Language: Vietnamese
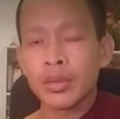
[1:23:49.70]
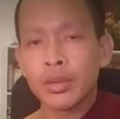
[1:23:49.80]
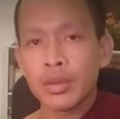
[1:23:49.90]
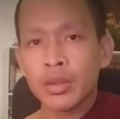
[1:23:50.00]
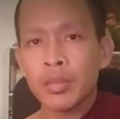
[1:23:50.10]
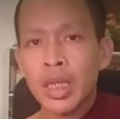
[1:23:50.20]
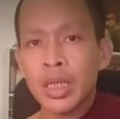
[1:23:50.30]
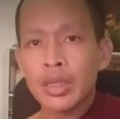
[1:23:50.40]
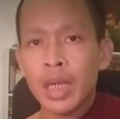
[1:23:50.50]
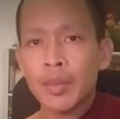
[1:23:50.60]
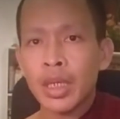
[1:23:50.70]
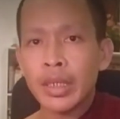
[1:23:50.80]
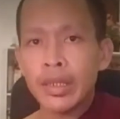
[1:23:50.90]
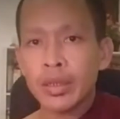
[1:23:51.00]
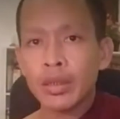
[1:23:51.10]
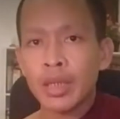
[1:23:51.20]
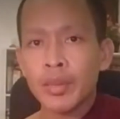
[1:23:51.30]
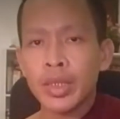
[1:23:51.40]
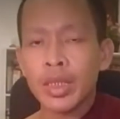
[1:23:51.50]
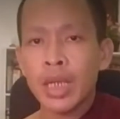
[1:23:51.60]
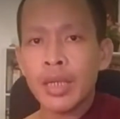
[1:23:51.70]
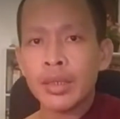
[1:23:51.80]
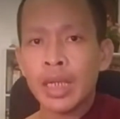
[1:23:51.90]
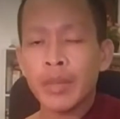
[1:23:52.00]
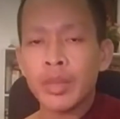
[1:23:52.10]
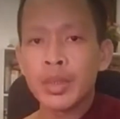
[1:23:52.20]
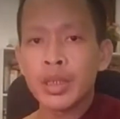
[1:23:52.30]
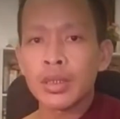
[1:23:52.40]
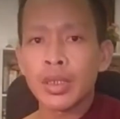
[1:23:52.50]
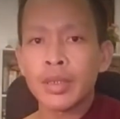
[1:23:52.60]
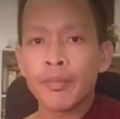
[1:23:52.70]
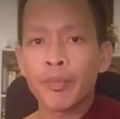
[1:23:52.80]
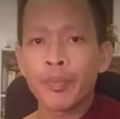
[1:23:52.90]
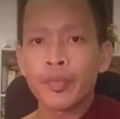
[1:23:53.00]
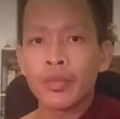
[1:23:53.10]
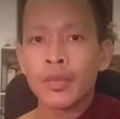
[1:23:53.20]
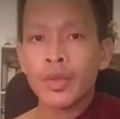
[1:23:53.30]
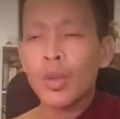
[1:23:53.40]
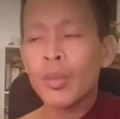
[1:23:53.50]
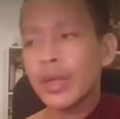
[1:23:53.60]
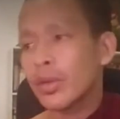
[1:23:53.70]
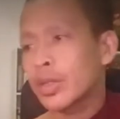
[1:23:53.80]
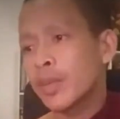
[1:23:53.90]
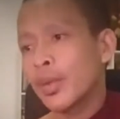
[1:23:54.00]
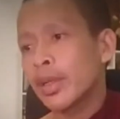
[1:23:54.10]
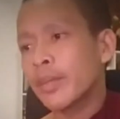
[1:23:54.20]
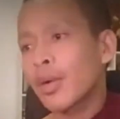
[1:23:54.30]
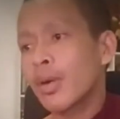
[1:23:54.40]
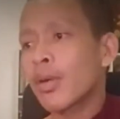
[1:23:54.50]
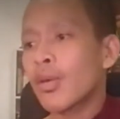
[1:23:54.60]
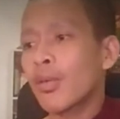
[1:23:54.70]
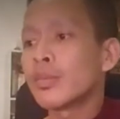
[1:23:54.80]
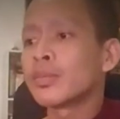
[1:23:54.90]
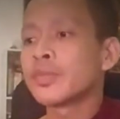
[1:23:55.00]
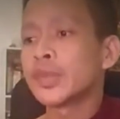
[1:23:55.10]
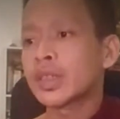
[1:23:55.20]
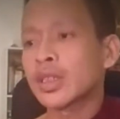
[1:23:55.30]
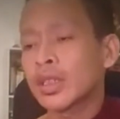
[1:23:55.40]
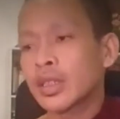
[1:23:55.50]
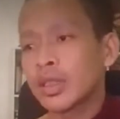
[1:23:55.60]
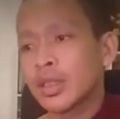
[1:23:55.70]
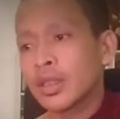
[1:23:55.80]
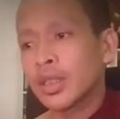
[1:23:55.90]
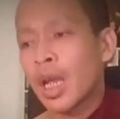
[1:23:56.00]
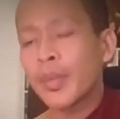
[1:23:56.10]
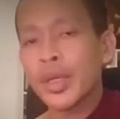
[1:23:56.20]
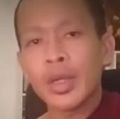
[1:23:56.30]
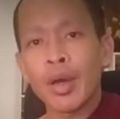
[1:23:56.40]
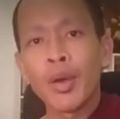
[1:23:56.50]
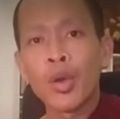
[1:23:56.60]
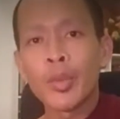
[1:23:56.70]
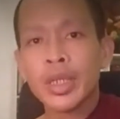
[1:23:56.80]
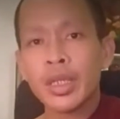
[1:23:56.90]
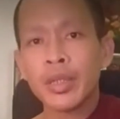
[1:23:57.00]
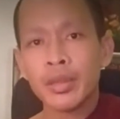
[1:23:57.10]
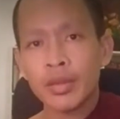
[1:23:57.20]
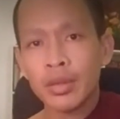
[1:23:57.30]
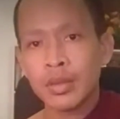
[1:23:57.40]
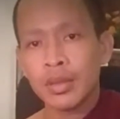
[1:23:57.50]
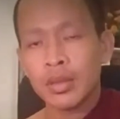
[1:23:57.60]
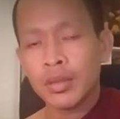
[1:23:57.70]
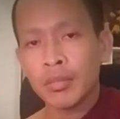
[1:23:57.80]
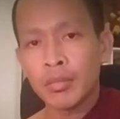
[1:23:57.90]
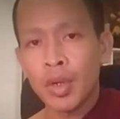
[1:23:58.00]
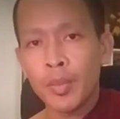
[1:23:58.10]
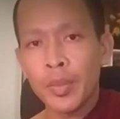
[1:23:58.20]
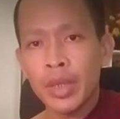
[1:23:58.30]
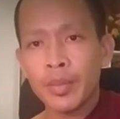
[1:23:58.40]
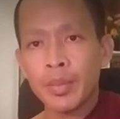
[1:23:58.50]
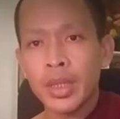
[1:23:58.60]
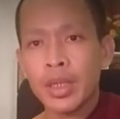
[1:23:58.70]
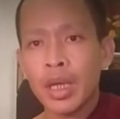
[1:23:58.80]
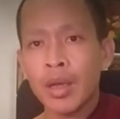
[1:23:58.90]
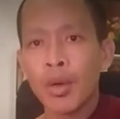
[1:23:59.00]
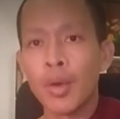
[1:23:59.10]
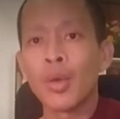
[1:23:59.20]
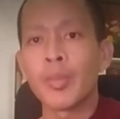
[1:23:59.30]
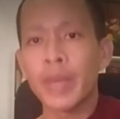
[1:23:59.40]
mà được trăm cái này nó tăng bị nợ đa sạt mấy mười rừng nó ôm mẹ số trị poli po ôm bị ta ôm nữa nha mà bị tha hồ mẹ